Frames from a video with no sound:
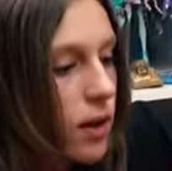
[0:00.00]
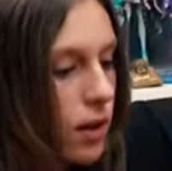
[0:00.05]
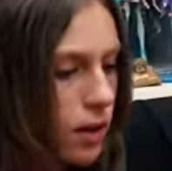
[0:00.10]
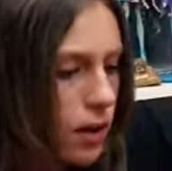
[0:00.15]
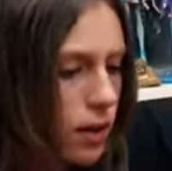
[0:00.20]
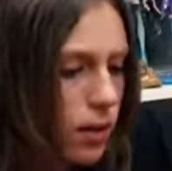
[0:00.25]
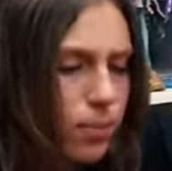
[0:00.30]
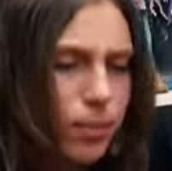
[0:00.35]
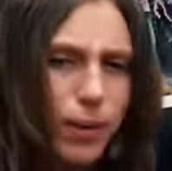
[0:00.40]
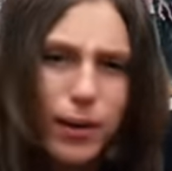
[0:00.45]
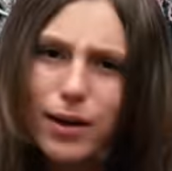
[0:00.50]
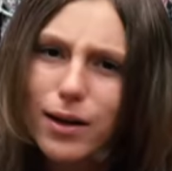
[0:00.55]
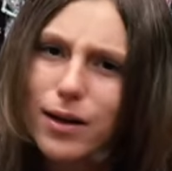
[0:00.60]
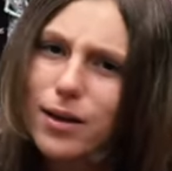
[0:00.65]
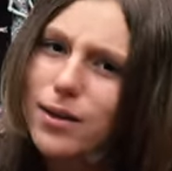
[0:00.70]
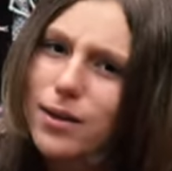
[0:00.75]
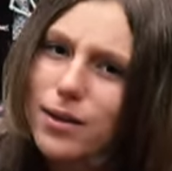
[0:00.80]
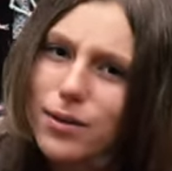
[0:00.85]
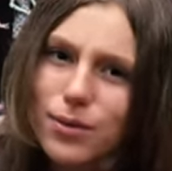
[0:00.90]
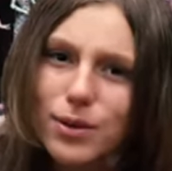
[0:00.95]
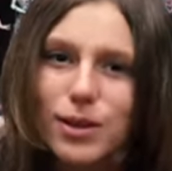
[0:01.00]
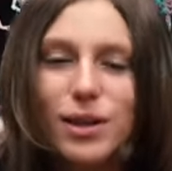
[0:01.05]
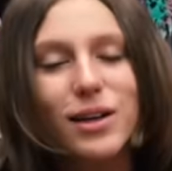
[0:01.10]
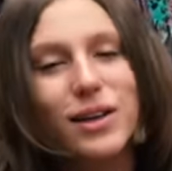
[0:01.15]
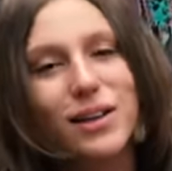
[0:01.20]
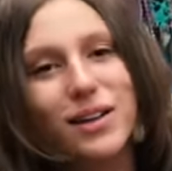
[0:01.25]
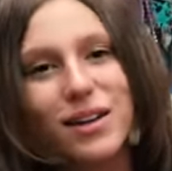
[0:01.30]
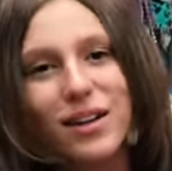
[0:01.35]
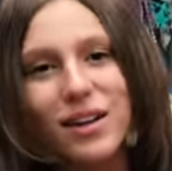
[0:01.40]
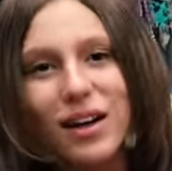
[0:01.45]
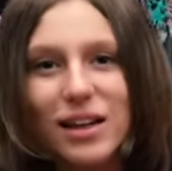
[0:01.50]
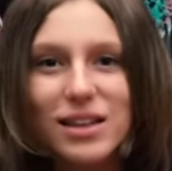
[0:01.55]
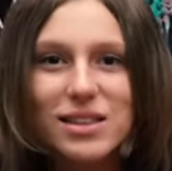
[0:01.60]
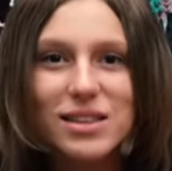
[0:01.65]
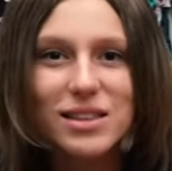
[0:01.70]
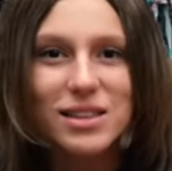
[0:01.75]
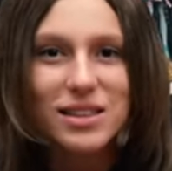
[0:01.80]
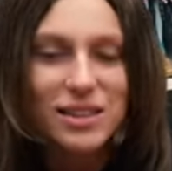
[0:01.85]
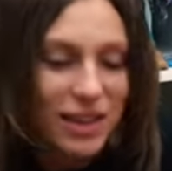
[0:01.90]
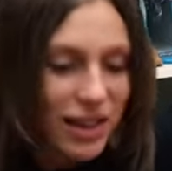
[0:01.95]
и покрыла его так
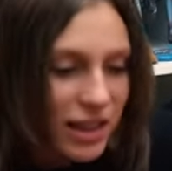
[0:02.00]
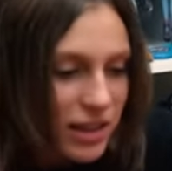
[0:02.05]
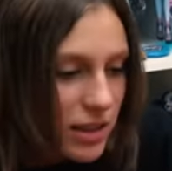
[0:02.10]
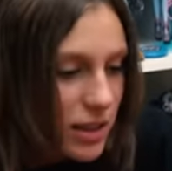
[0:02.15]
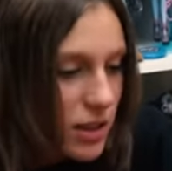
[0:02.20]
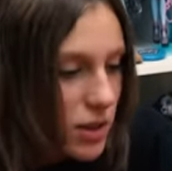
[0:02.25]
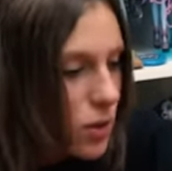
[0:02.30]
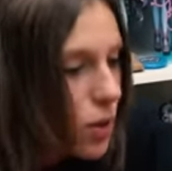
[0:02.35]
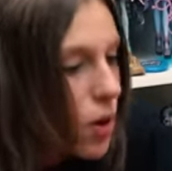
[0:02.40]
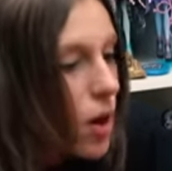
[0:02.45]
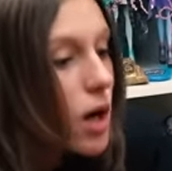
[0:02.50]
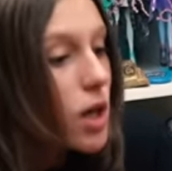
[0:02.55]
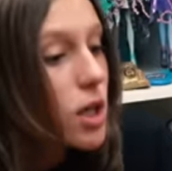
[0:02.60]
красной скатертью,